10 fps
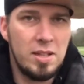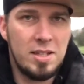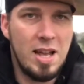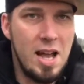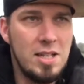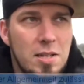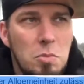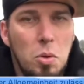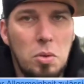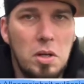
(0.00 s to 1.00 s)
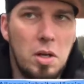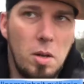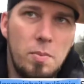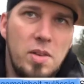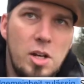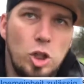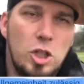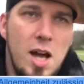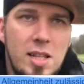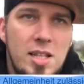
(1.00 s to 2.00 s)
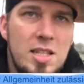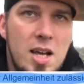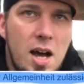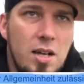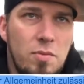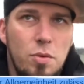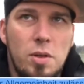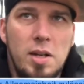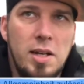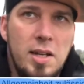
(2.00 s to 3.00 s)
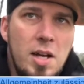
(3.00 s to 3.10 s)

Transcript: Das heißt im Grunde genommen, wenn der Staat jetzt sagen würde,